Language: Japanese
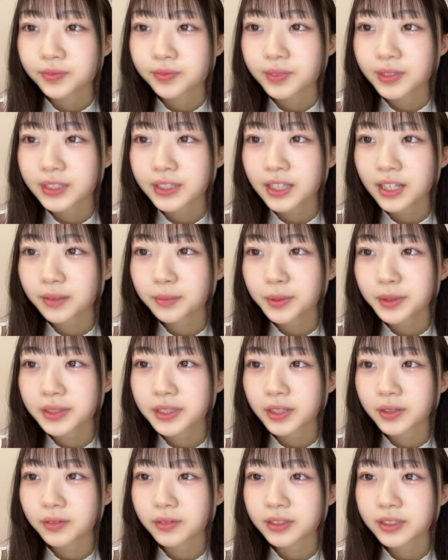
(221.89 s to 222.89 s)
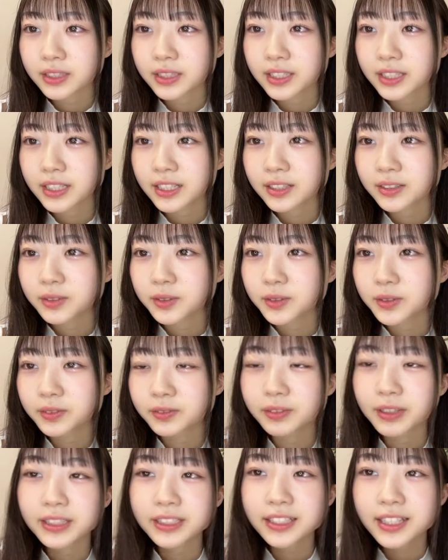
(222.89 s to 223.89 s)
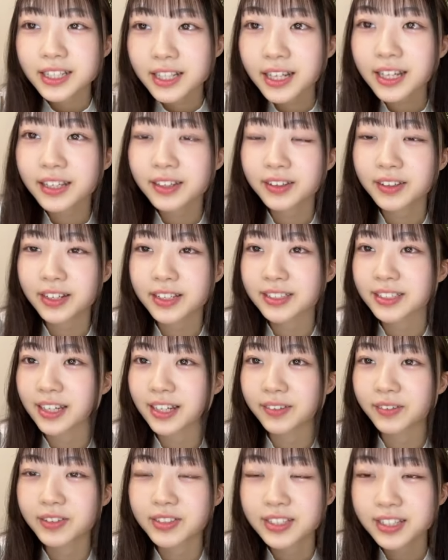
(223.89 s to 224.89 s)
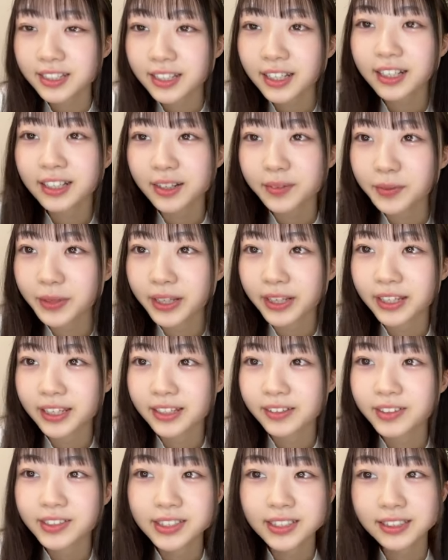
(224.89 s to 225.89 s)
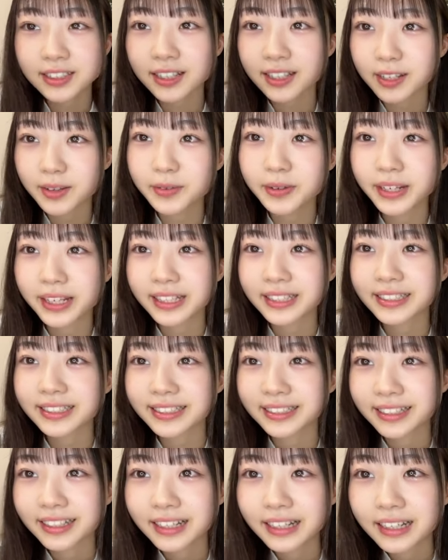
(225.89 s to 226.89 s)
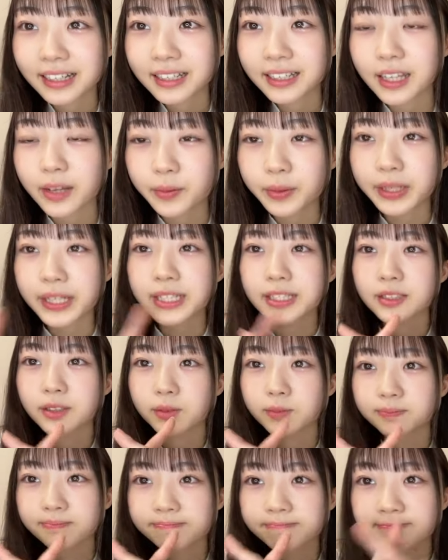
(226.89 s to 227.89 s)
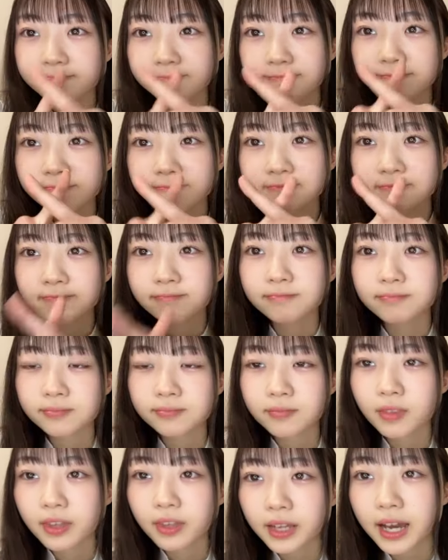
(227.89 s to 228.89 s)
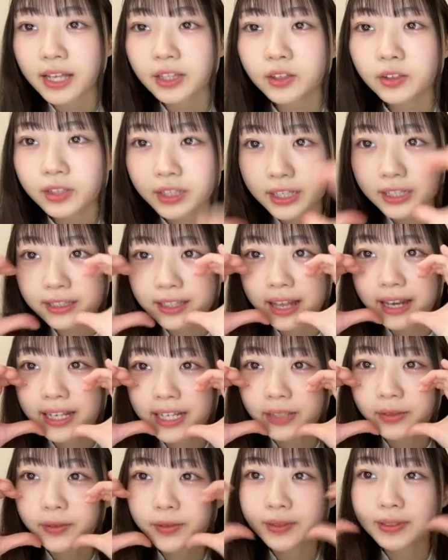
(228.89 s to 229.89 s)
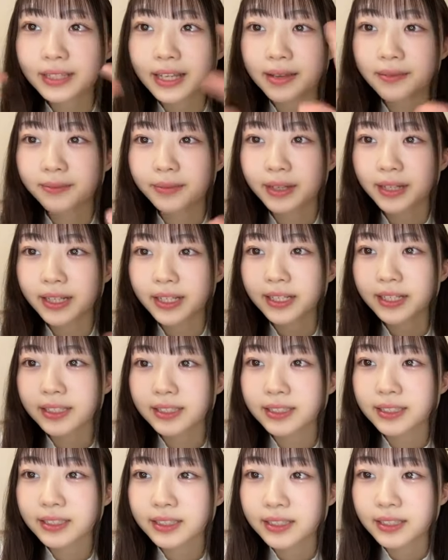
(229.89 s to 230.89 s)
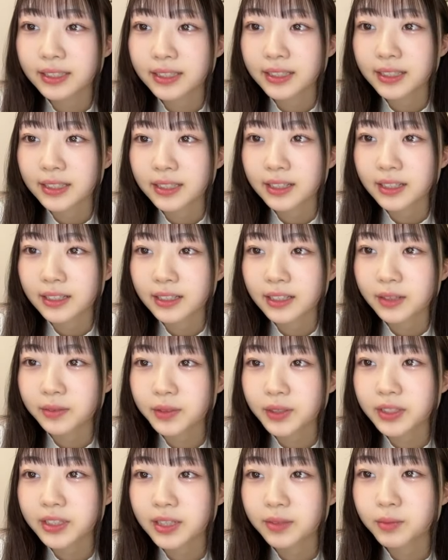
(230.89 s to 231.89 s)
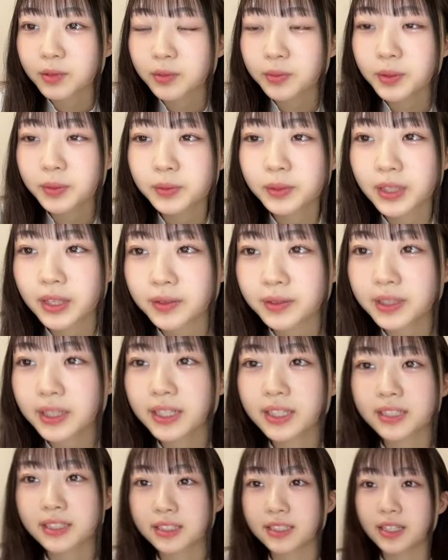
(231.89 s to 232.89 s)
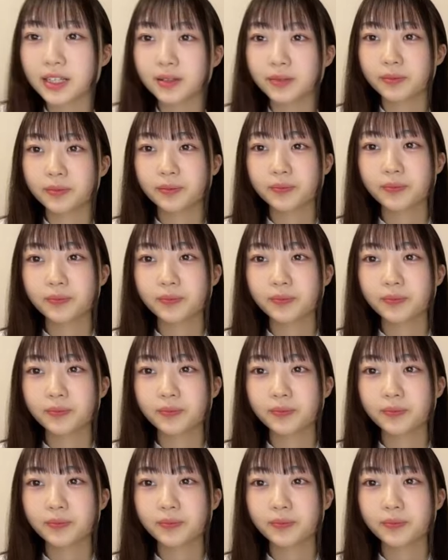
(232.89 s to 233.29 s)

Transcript: 増川美優さん忘れられる方忘れないでください忘れたらダメ忘れたらダメですダメですよハートのギフトありがとうございます食べる専門みも食べたいですね